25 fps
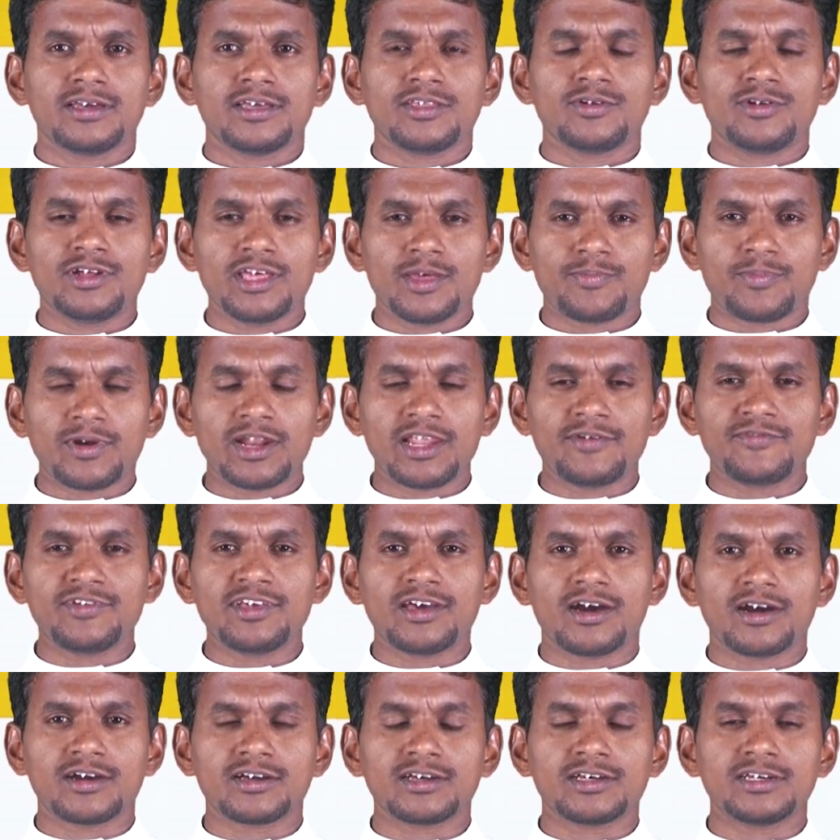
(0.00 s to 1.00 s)
இதனுடைய
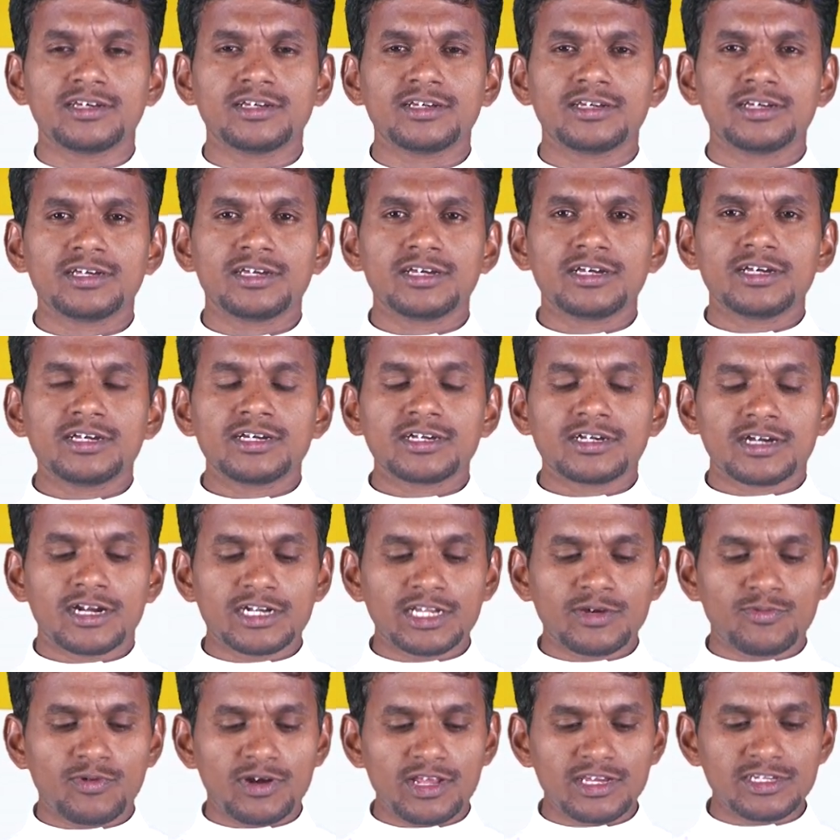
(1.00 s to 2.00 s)
பல்லவியாக
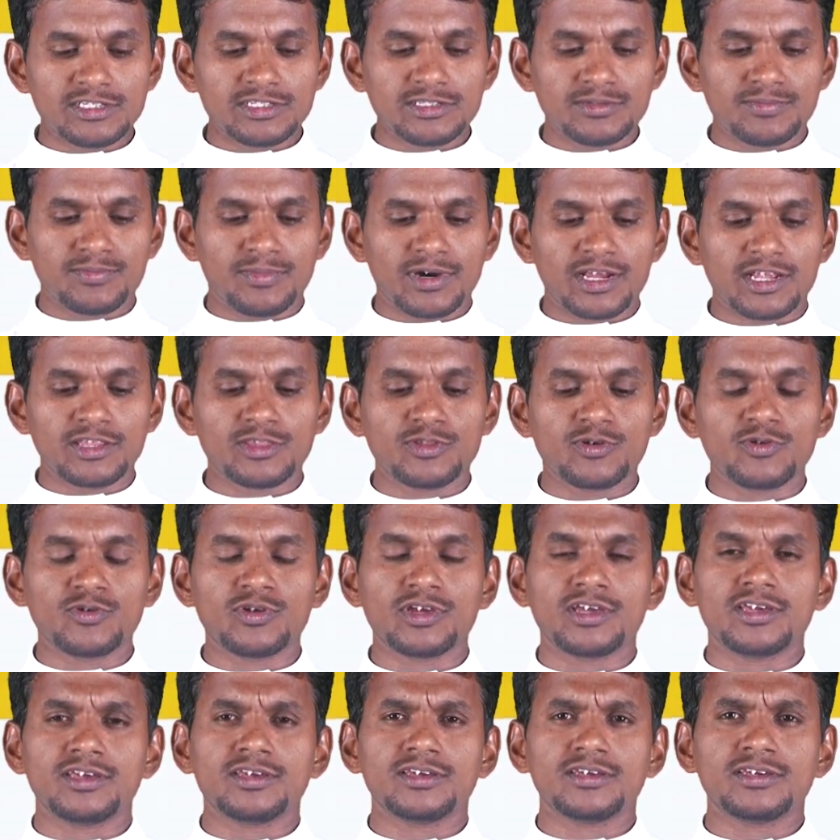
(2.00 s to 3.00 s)
கடவுளை
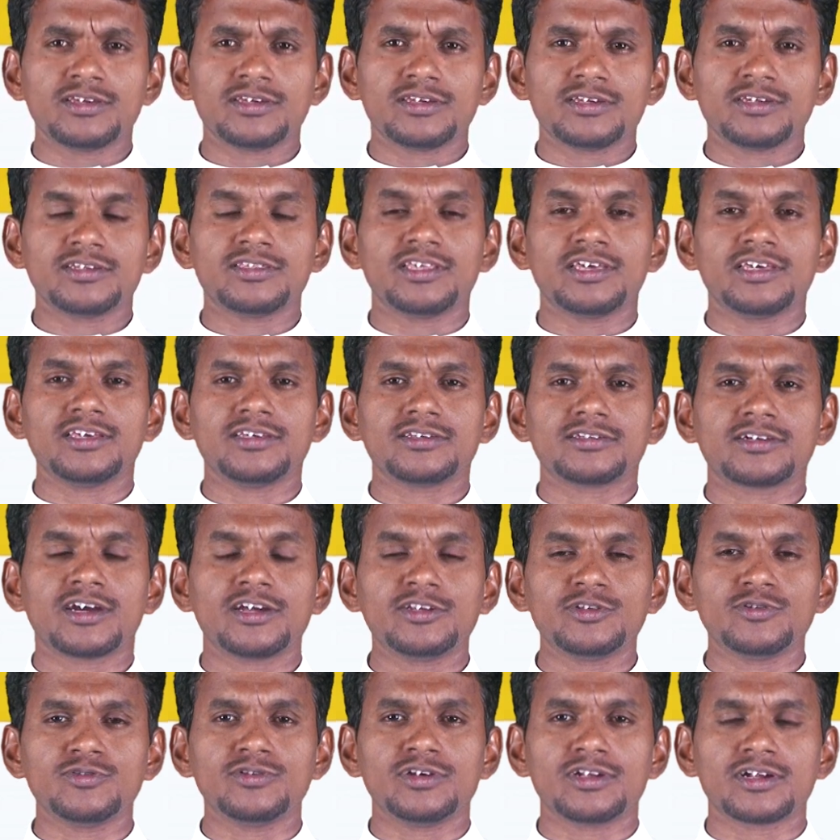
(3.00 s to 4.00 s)
மறந்தோரே இதை
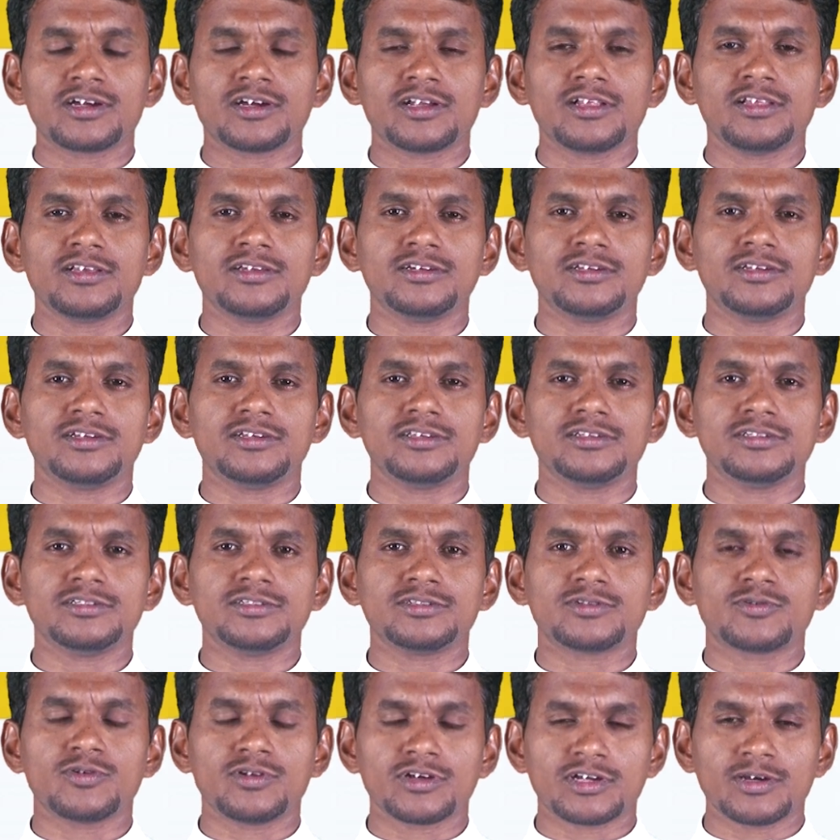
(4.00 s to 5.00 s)
கண்டுணருங்கள் என்று
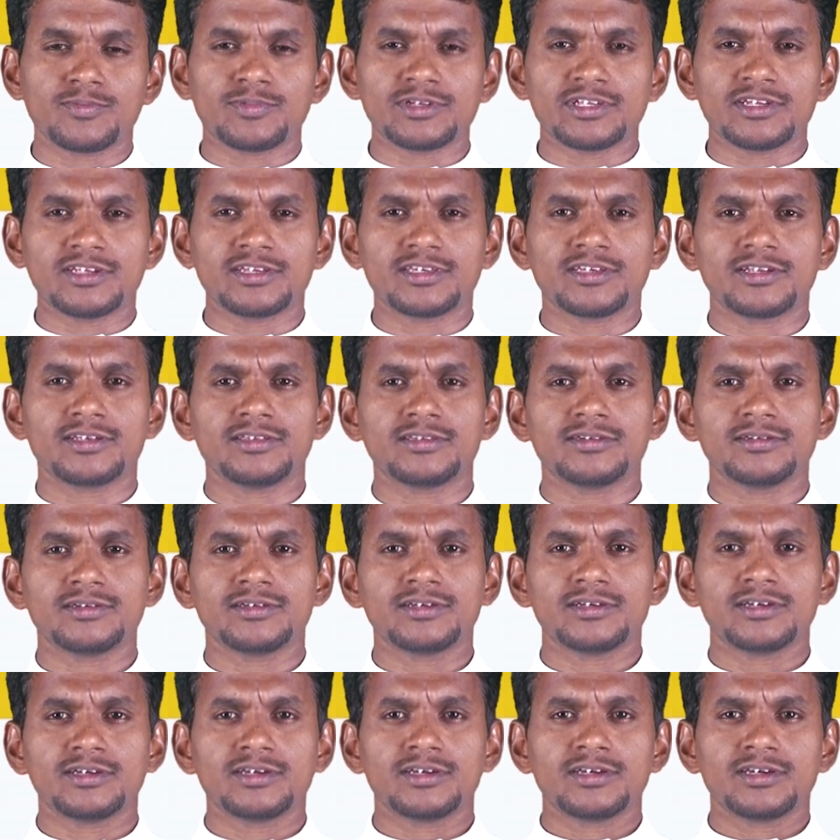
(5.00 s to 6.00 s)
கொடுக்கப்பட்டிருக்கிறது
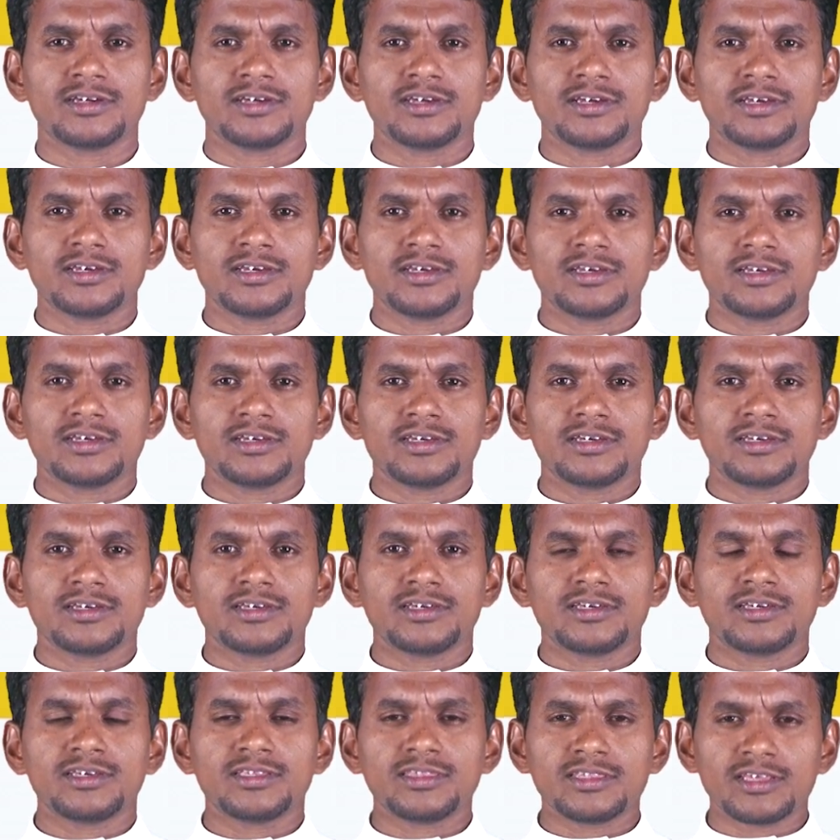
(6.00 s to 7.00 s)

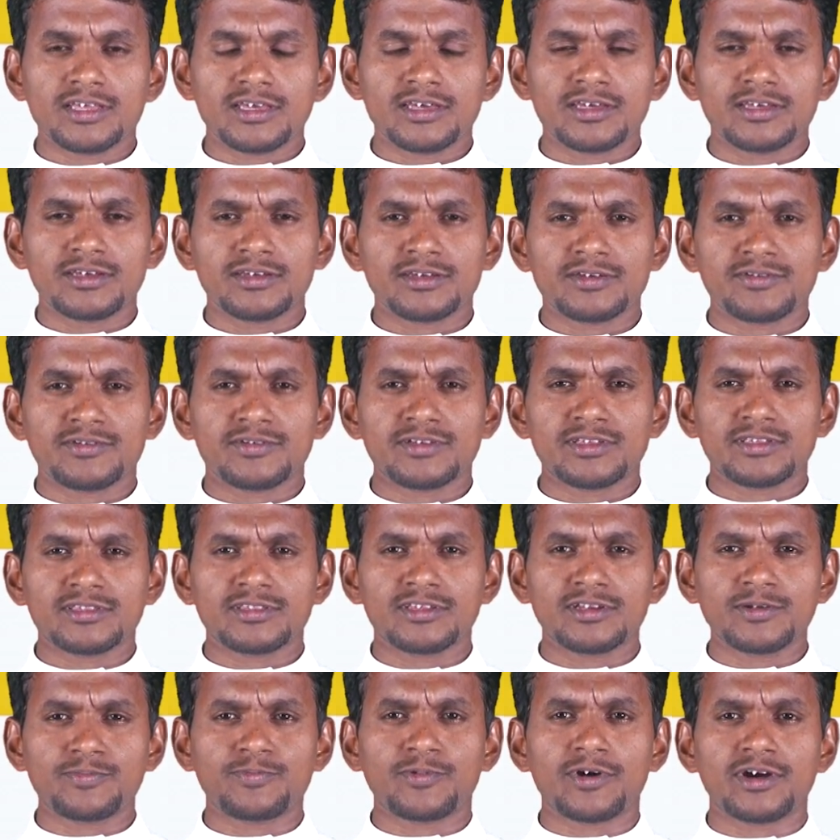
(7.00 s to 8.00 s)
இந்த
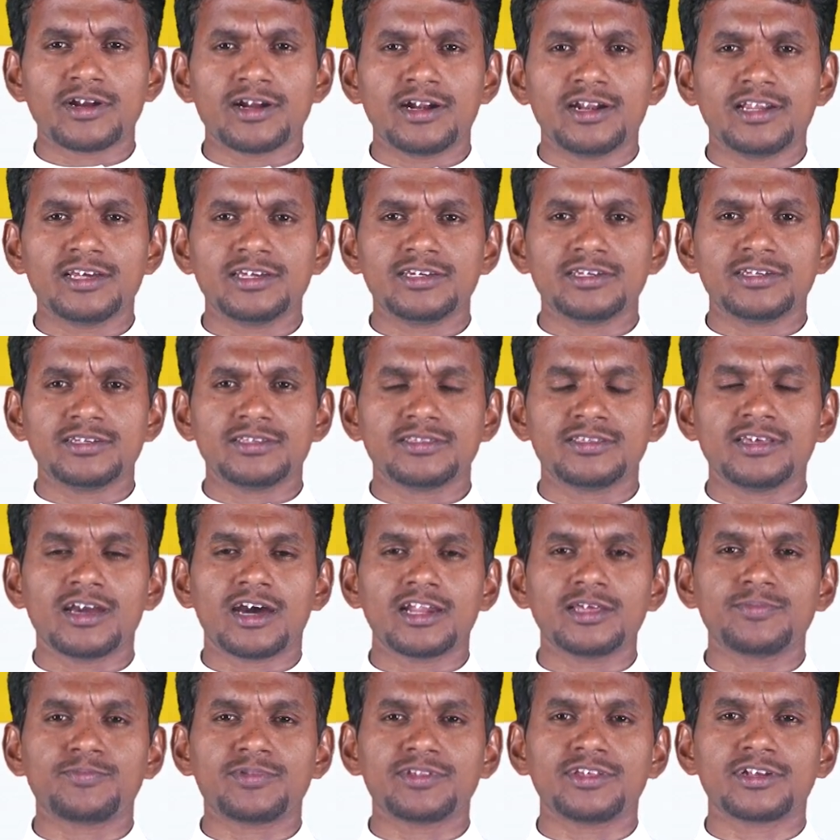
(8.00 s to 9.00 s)
திருப்பாடலை
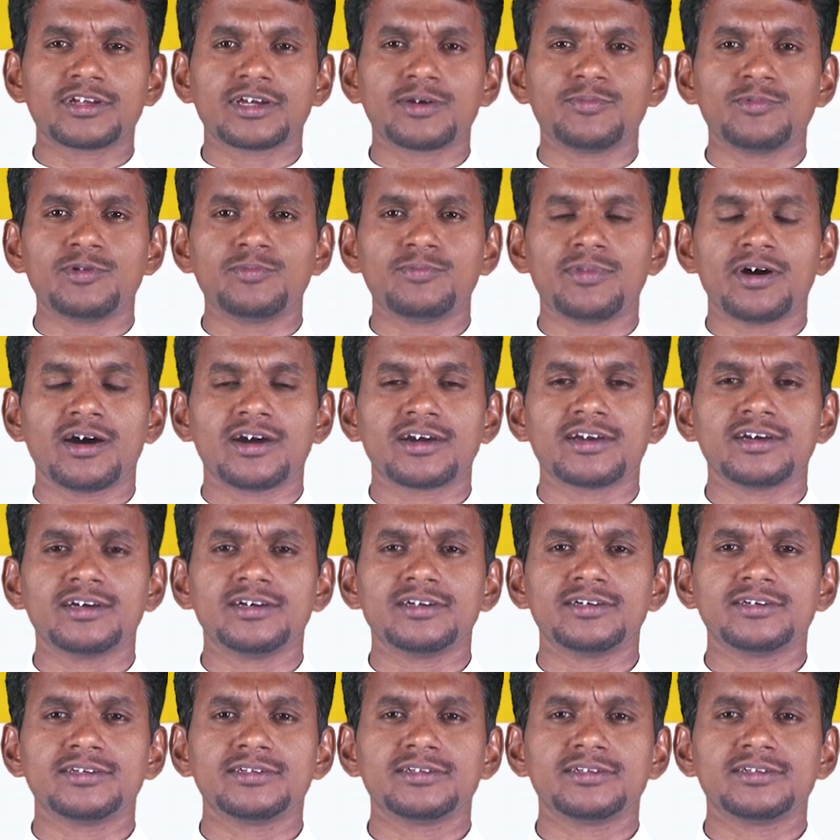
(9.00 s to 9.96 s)
தியானிப்பதற்கு முன்பாக